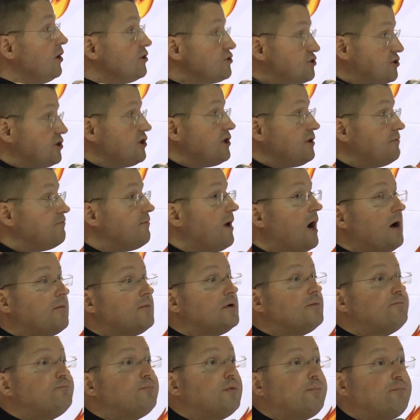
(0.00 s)
czyli
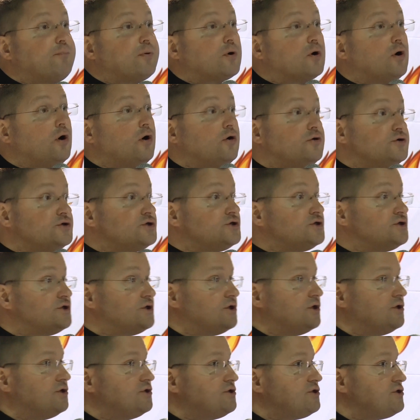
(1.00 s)
mamy
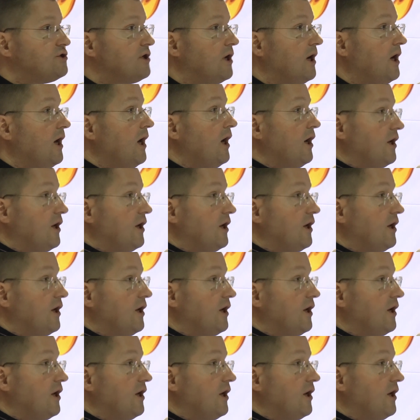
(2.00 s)
poprosić.